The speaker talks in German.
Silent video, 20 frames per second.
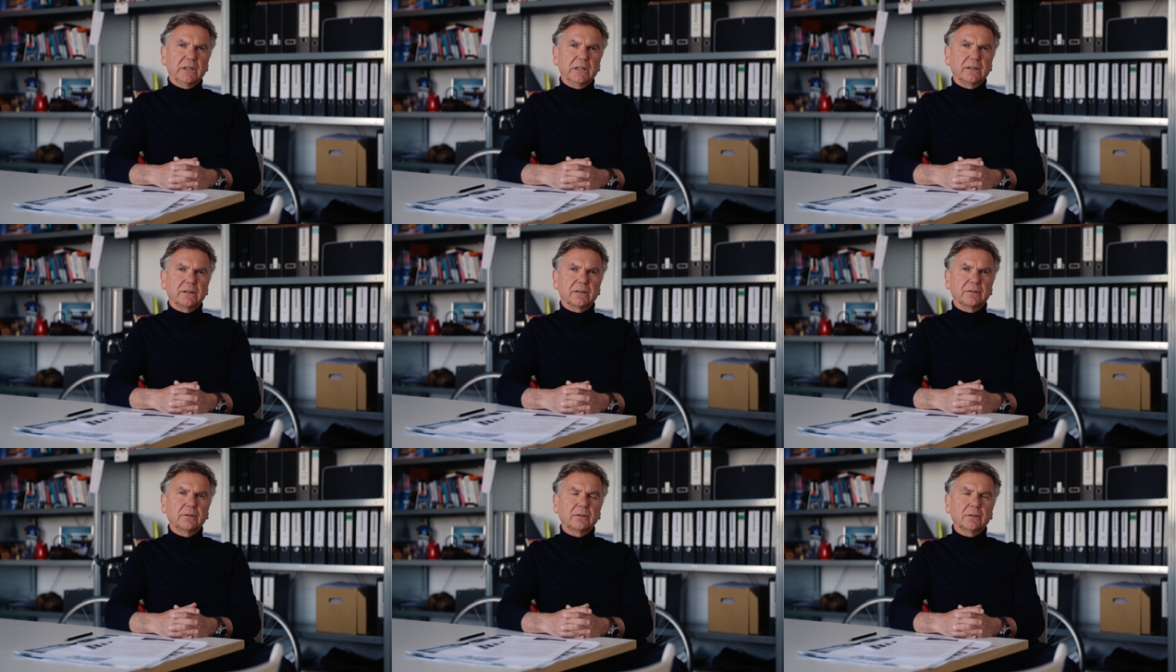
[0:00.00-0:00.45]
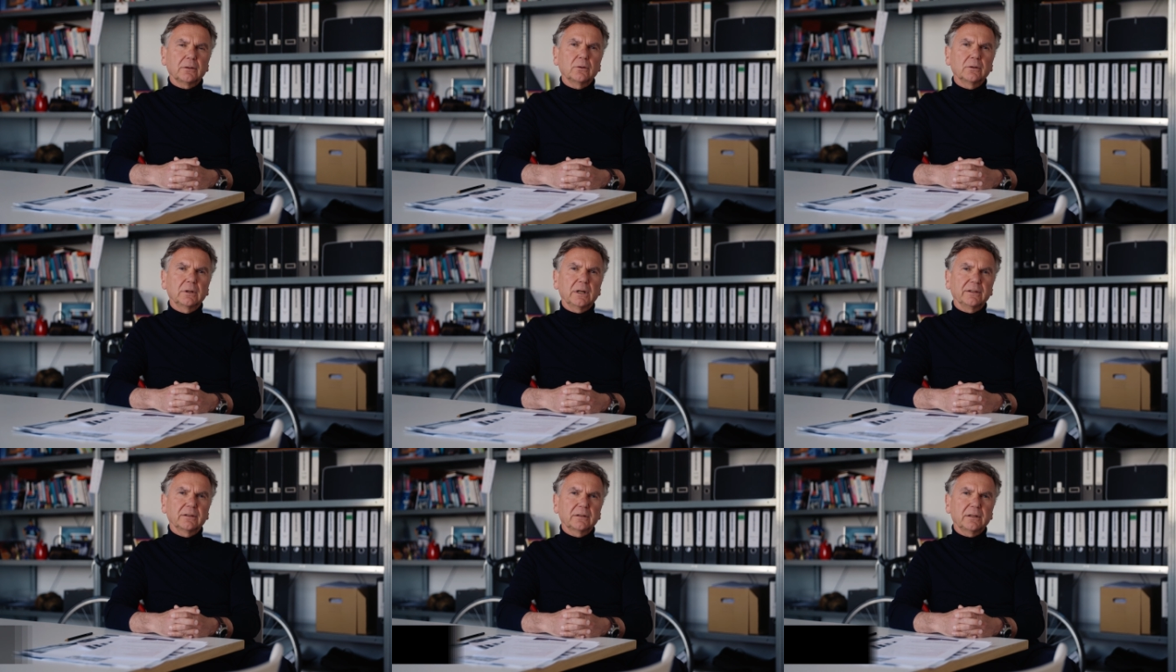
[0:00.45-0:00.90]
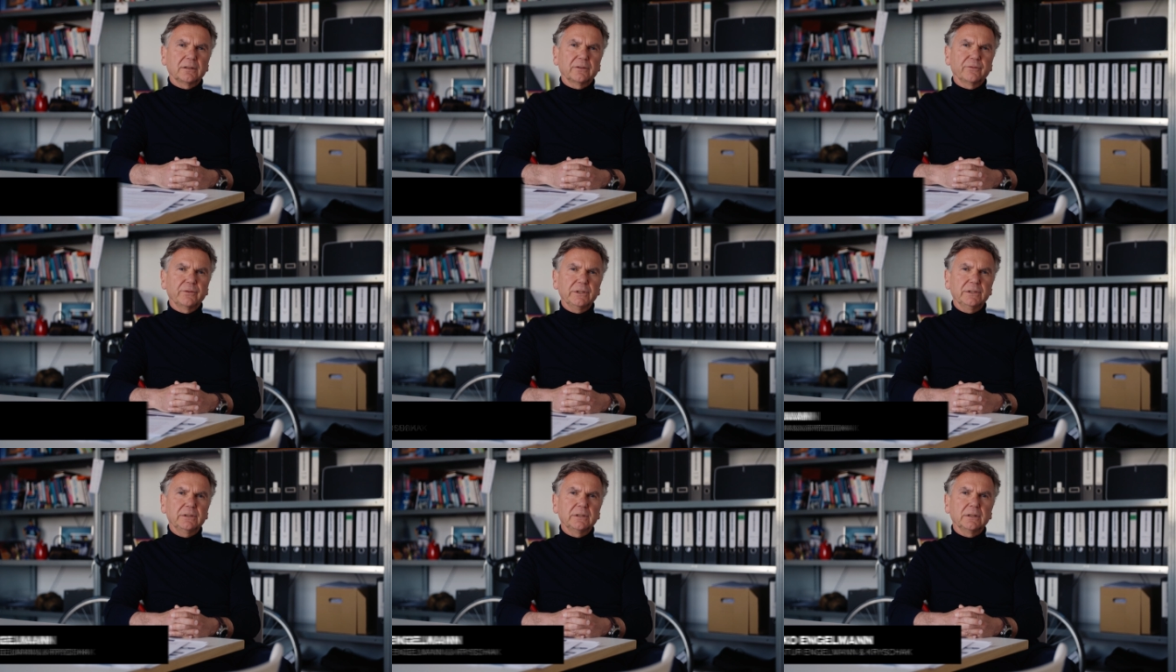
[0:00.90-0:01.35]
denke, das ist auch ganz, ganz
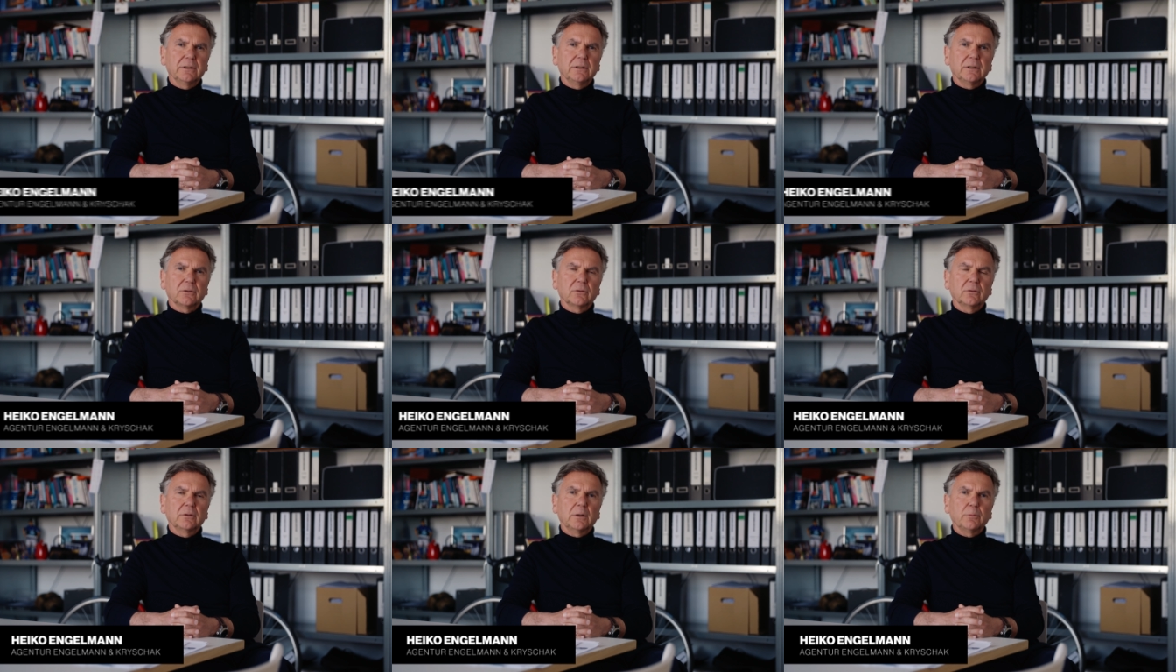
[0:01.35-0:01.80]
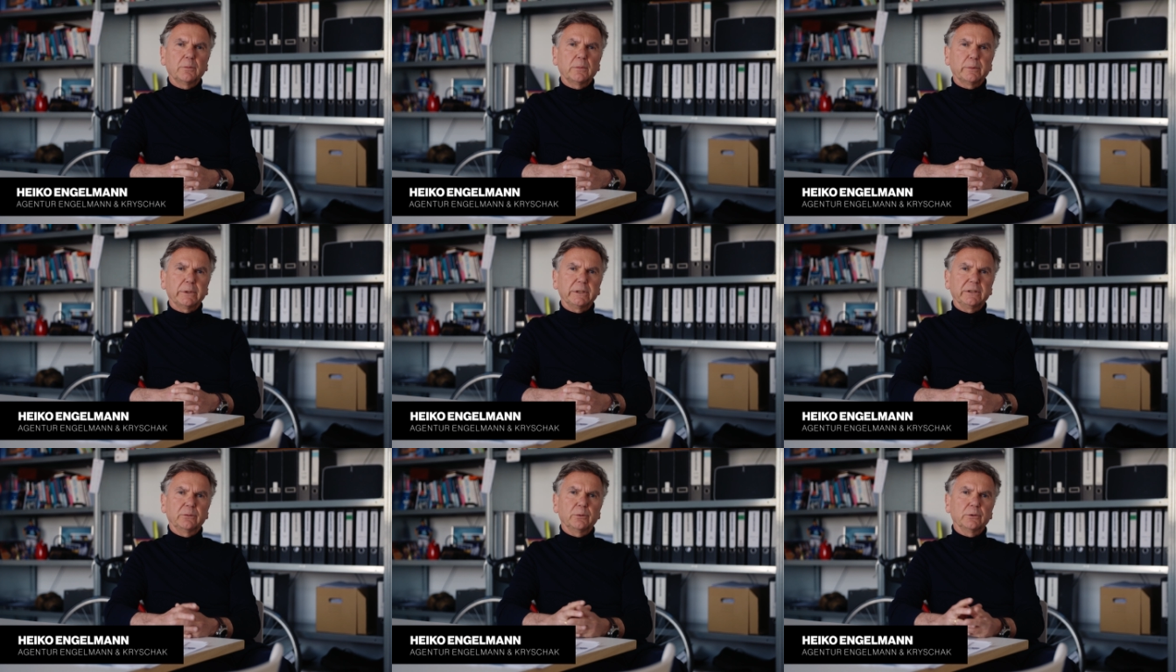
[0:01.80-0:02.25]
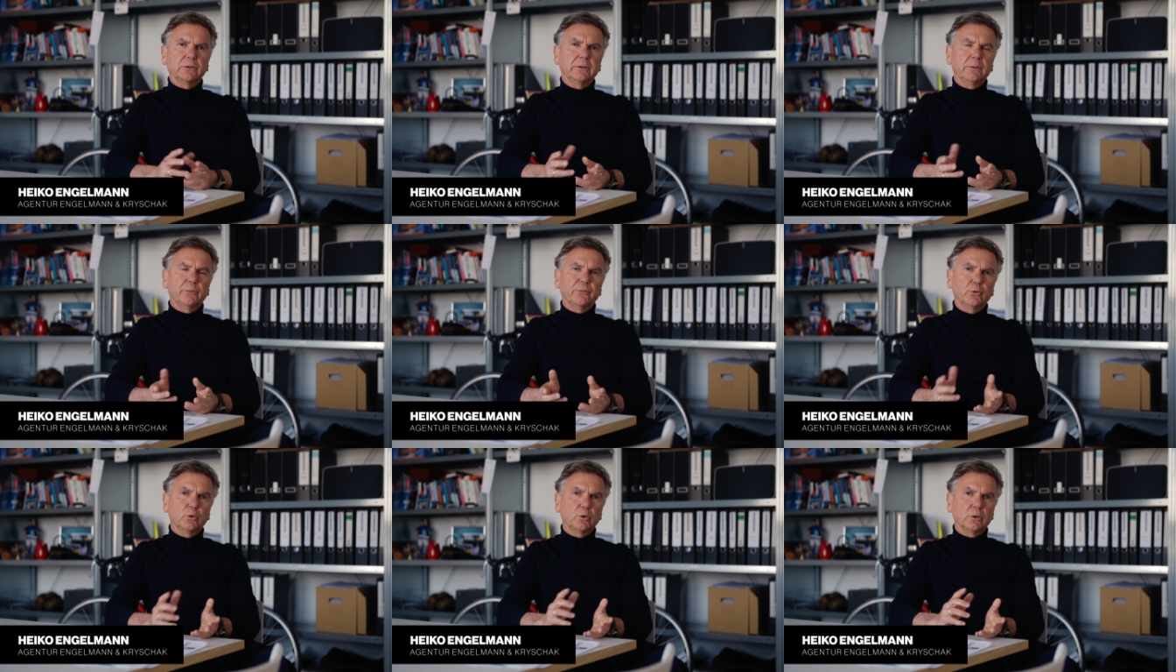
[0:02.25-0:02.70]
wichtig in der Zusammenarbeit zwischen
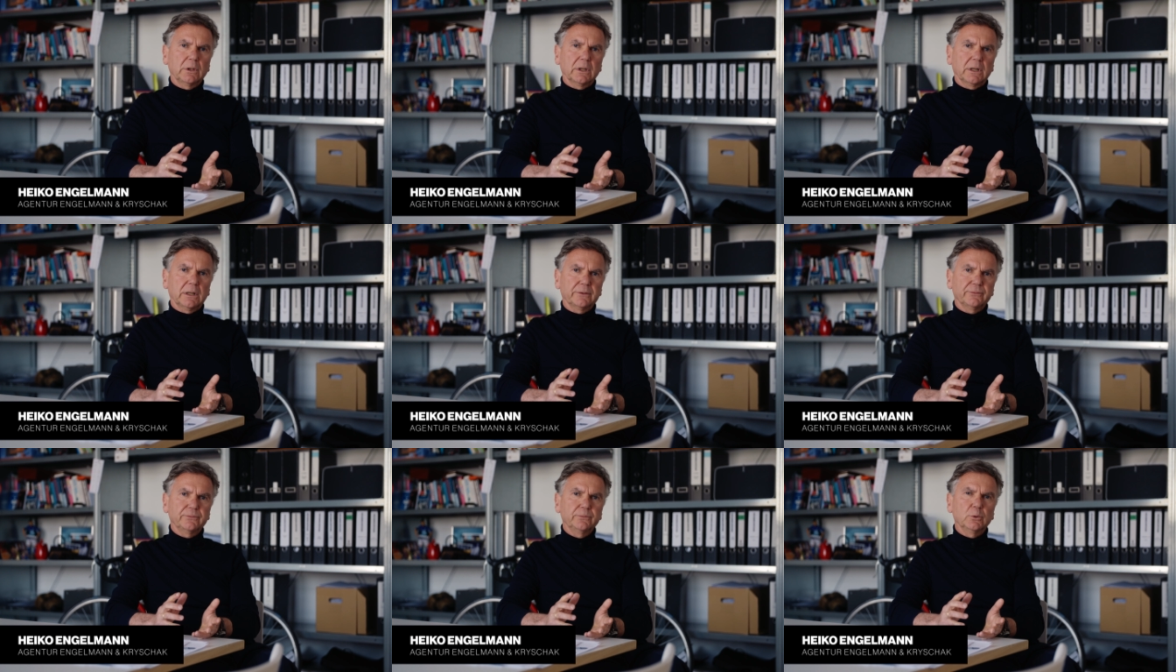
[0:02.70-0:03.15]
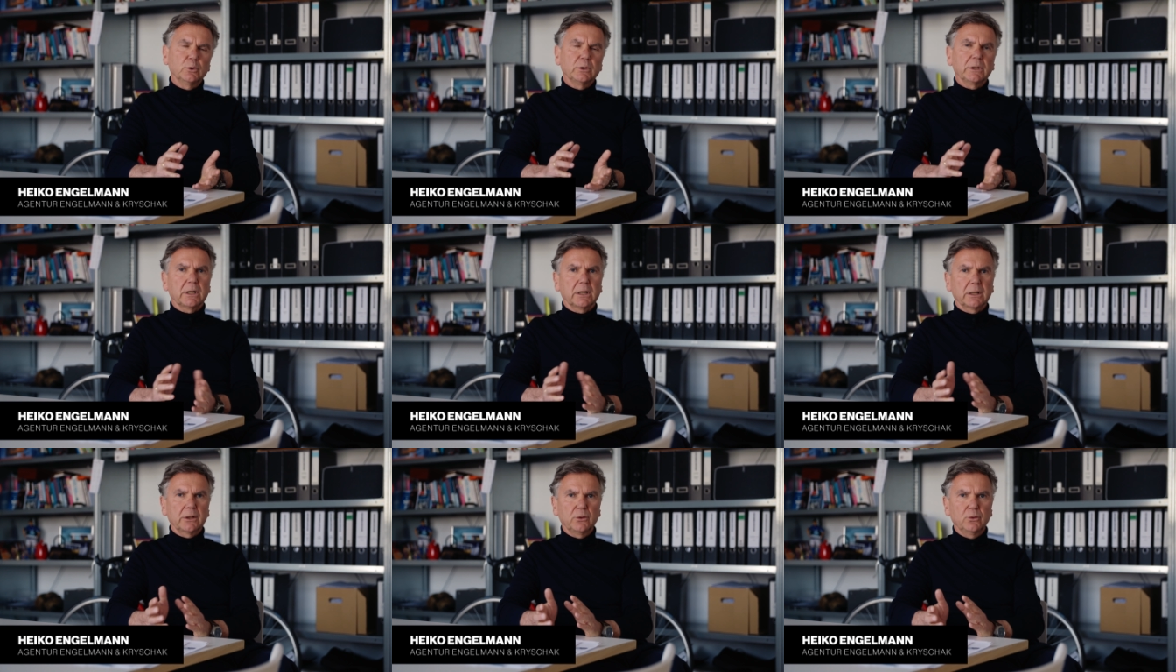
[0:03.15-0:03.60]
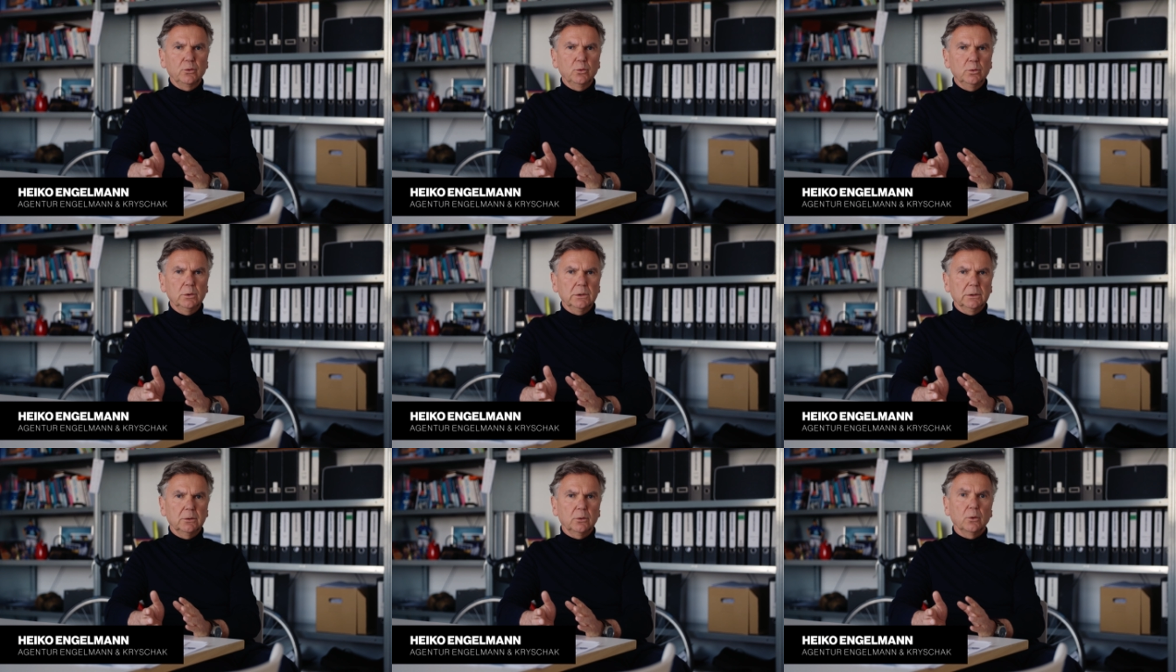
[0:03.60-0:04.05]
einem Fotografen und der
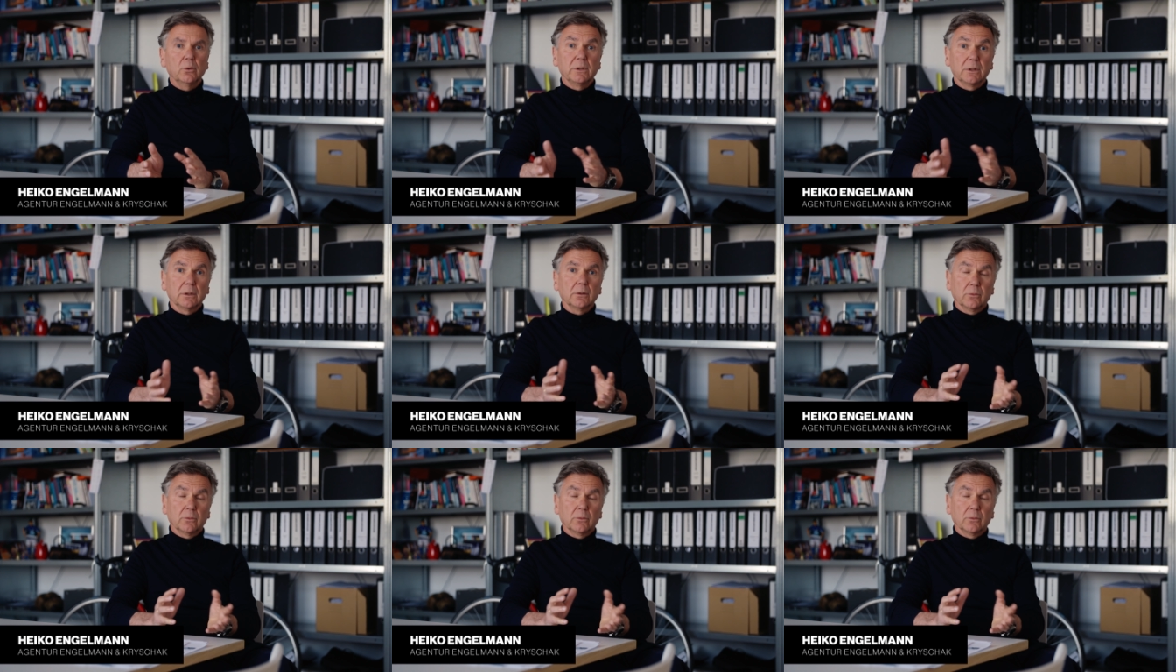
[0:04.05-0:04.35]
Agentur und,